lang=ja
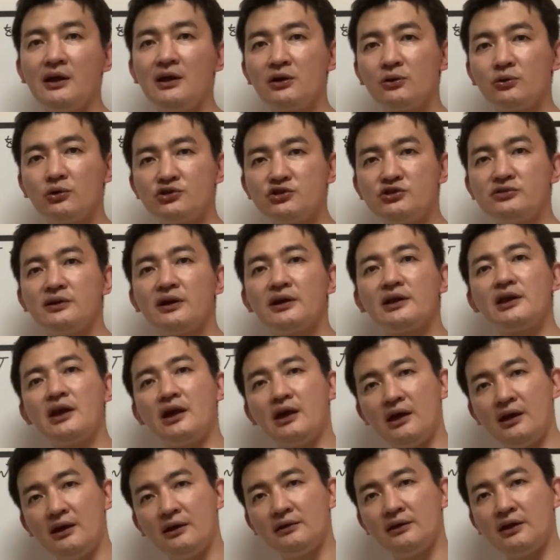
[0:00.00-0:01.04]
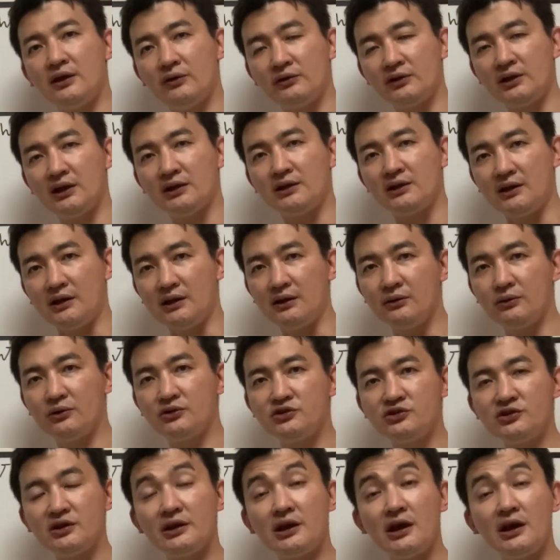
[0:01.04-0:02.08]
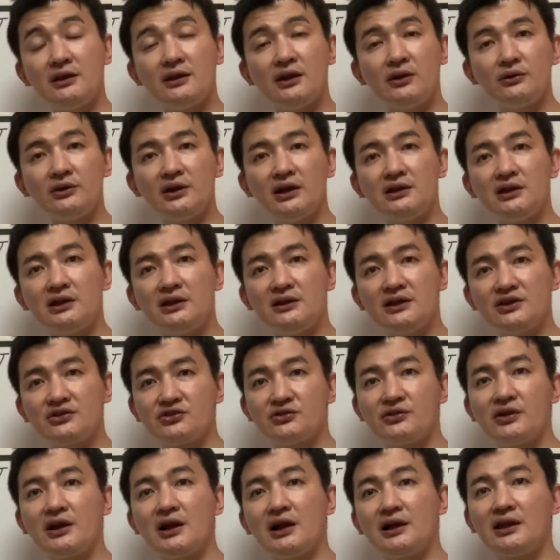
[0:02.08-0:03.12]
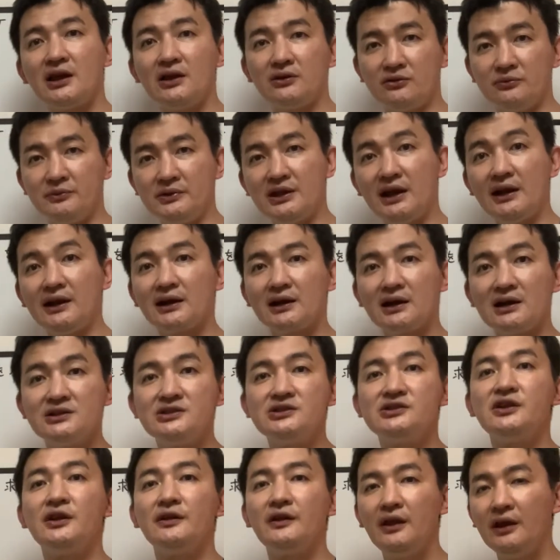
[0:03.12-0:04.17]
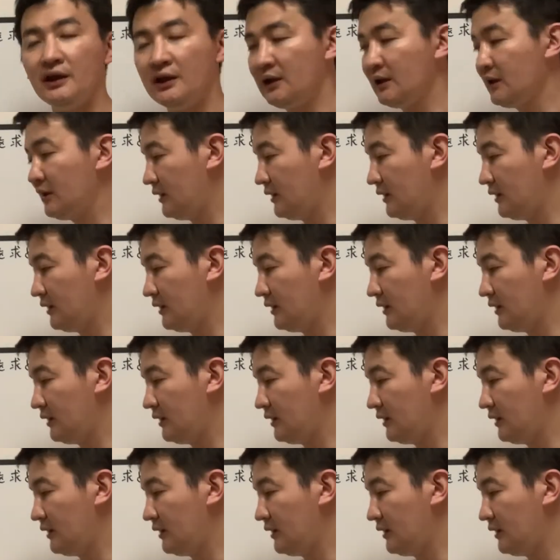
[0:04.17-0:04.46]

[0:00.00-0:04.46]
こっちは K デルタ T、こっちは K デルタ T ダッシュでかけるみたいな感じでね、